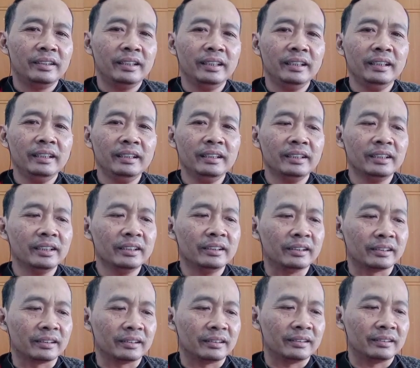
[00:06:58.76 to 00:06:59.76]

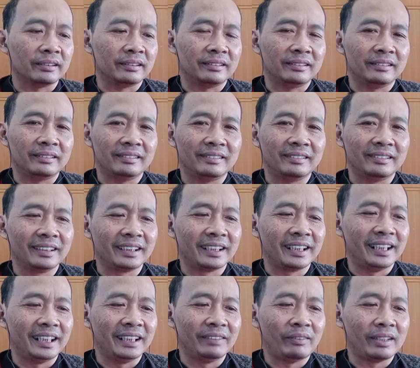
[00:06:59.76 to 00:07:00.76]
T-shirt.
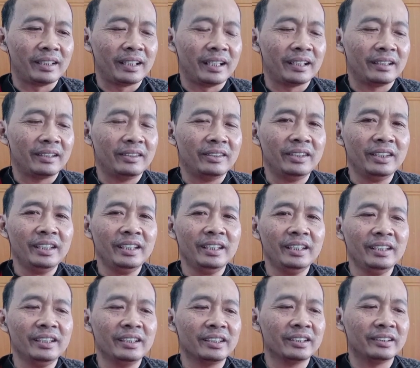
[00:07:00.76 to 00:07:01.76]
Oke, bacanya
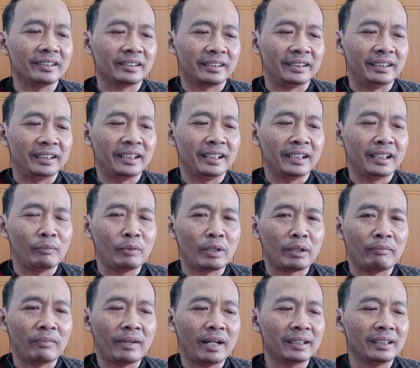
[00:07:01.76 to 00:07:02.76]
T-shirt ya. Nomor
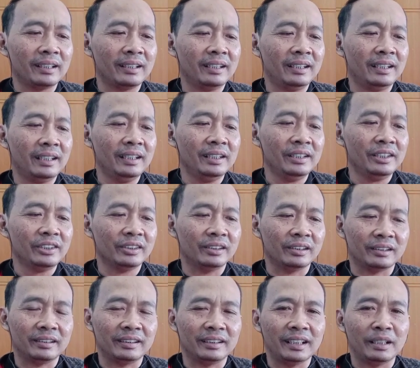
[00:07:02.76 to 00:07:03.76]
empat
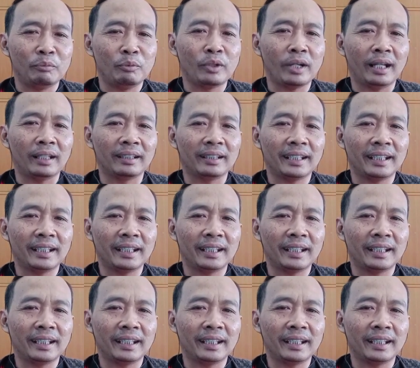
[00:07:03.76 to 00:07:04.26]
T-shirt ya, bukan